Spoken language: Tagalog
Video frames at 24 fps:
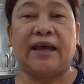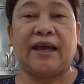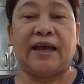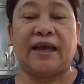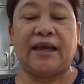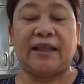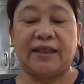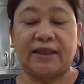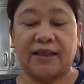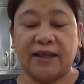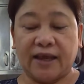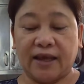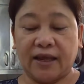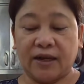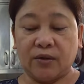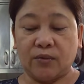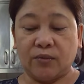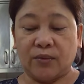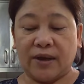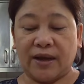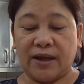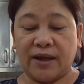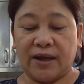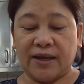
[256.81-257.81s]
And then,
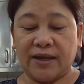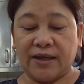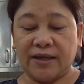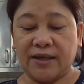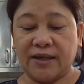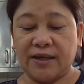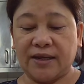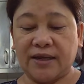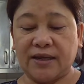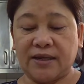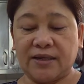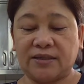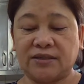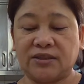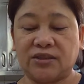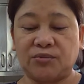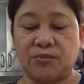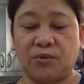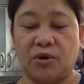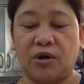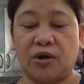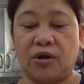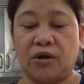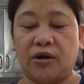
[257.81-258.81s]
once
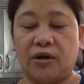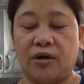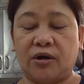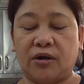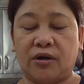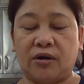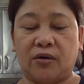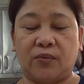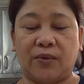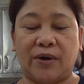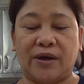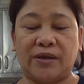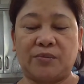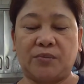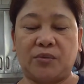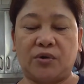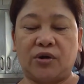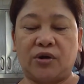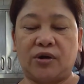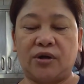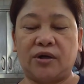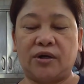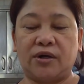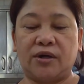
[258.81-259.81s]
more, one
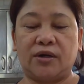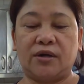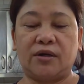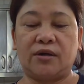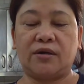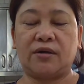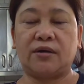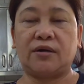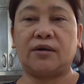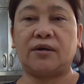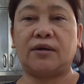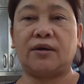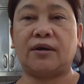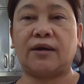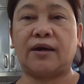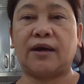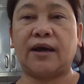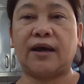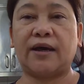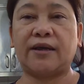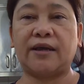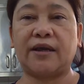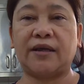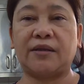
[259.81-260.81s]
more.
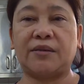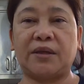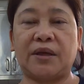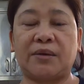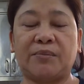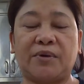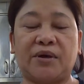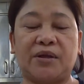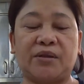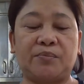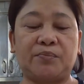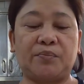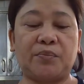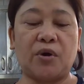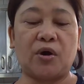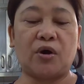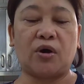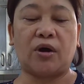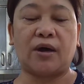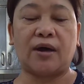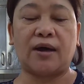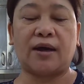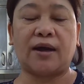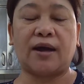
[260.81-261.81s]
Ayan naman po,
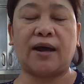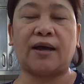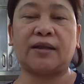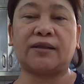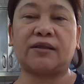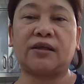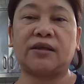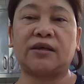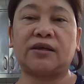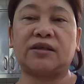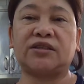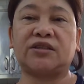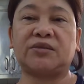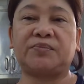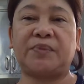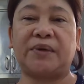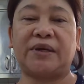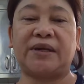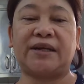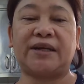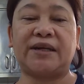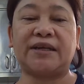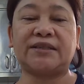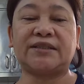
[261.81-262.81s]
ang ating
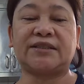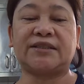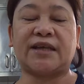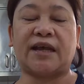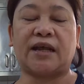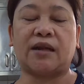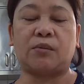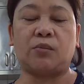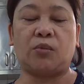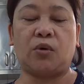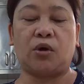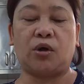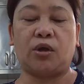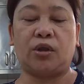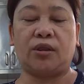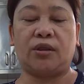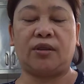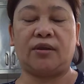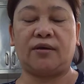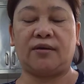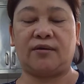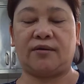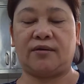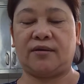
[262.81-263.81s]
spinach salmon.
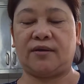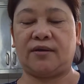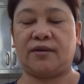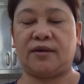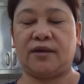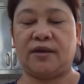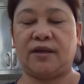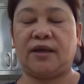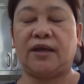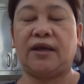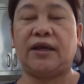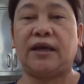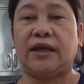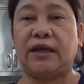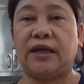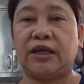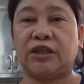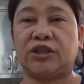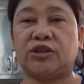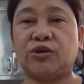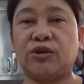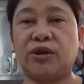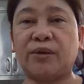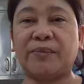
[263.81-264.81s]

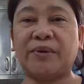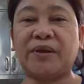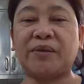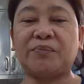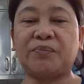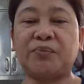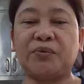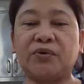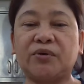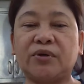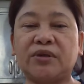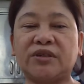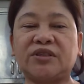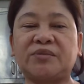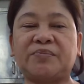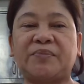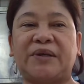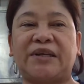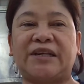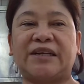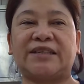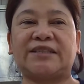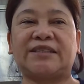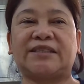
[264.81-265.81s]
Ito naman pong
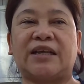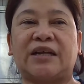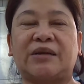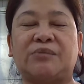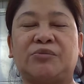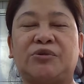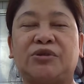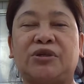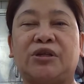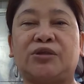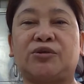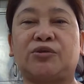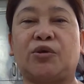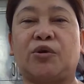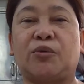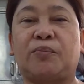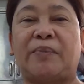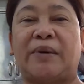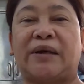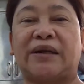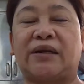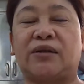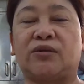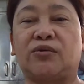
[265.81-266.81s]
spinach salmon na to
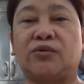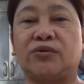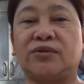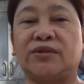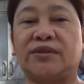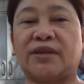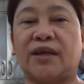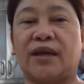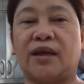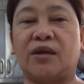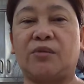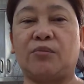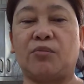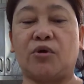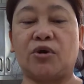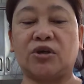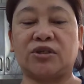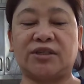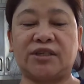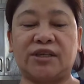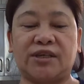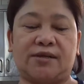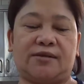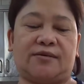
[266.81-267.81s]
para doon sa kay
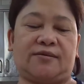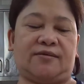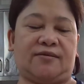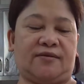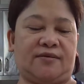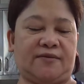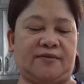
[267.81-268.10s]
bossing.